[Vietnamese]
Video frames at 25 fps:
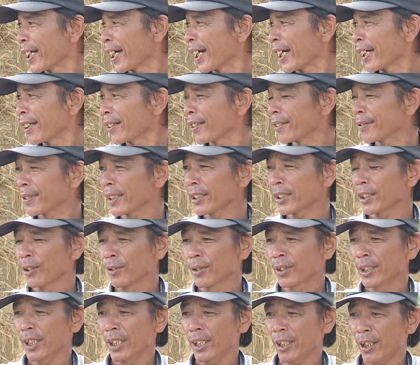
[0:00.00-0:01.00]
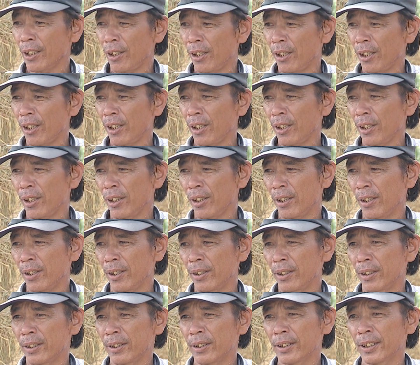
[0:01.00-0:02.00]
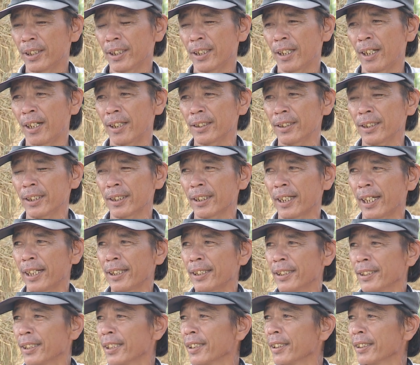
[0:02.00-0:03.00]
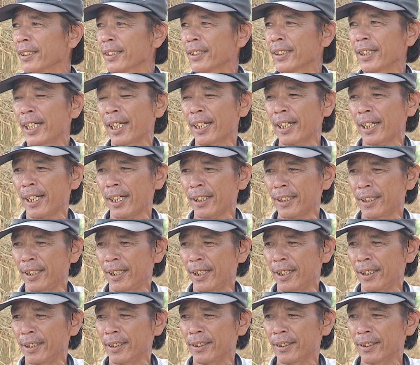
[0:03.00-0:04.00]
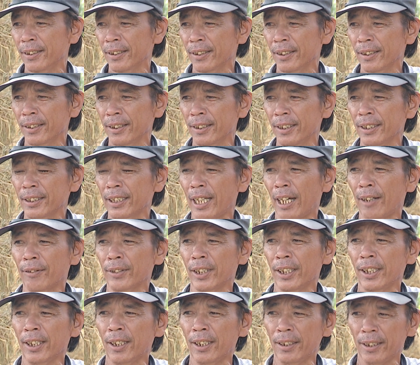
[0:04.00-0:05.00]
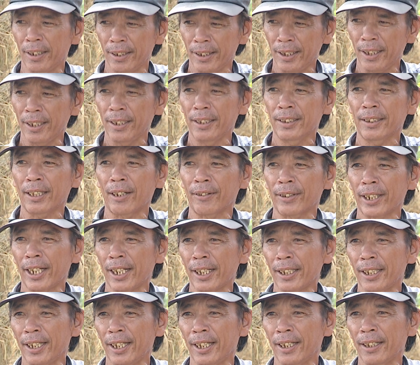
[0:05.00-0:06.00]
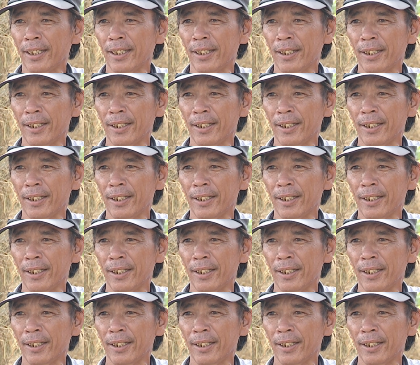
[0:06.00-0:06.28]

một ngày có cả chục chiếc có. rồi hết chiếc này thì đi ghe khác về. Như tàu này hết rồi đi tàu khác về